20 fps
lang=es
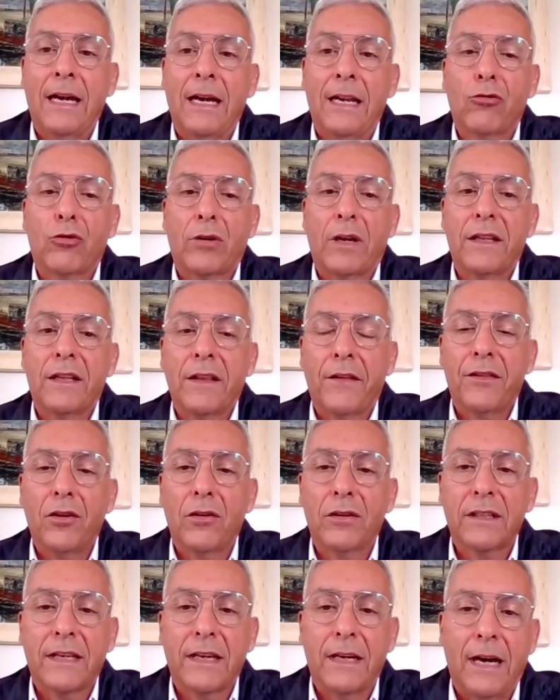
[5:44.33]
la
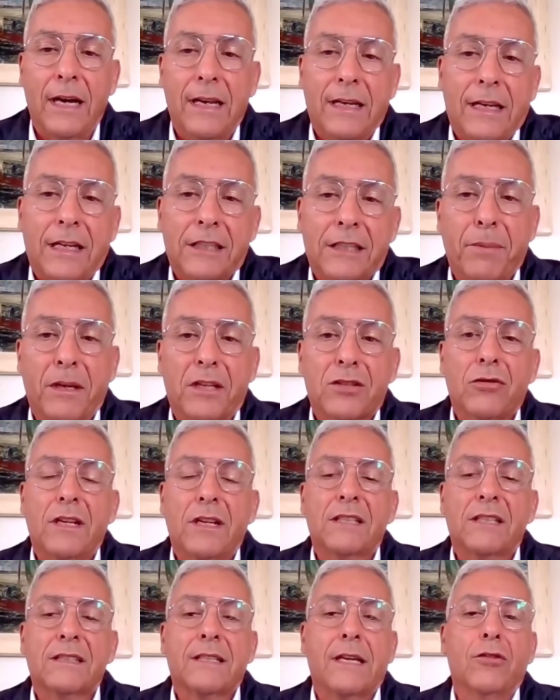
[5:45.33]
organización, que, a las
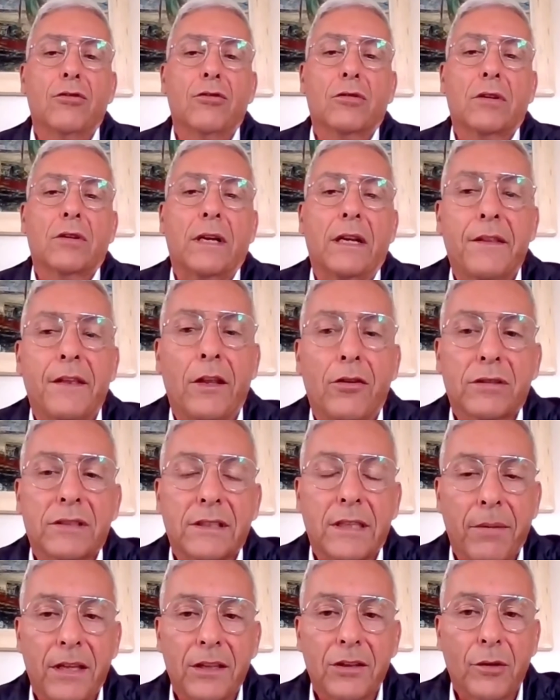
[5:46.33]
personas que han organizado este
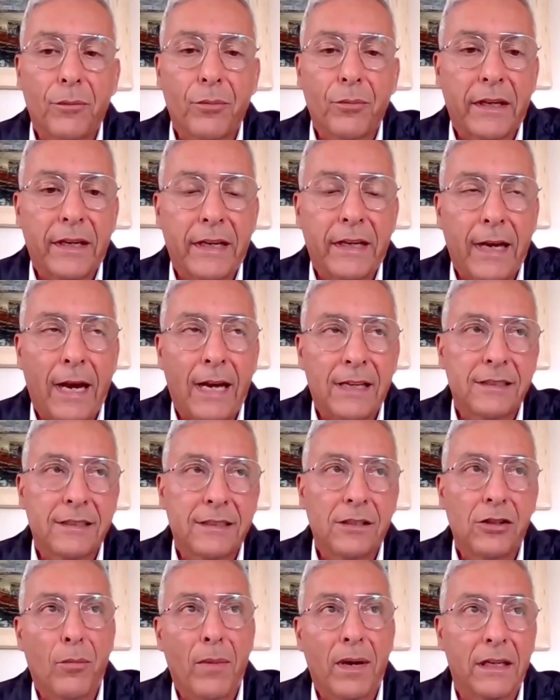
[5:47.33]
evento, porque ha
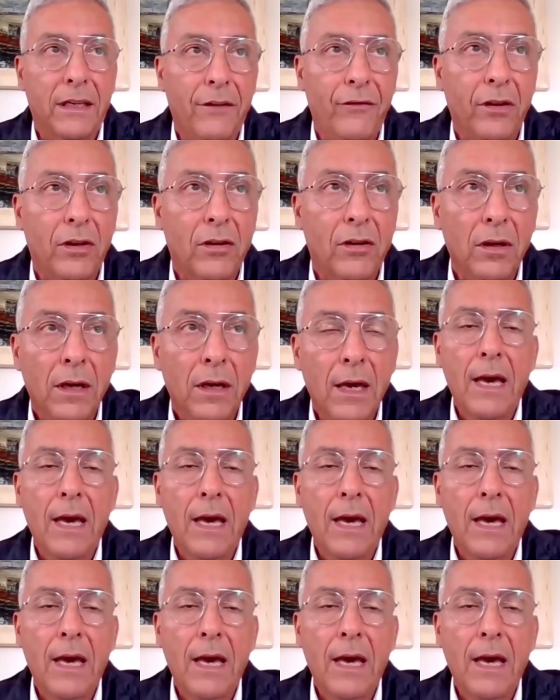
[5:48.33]
sido magnífico.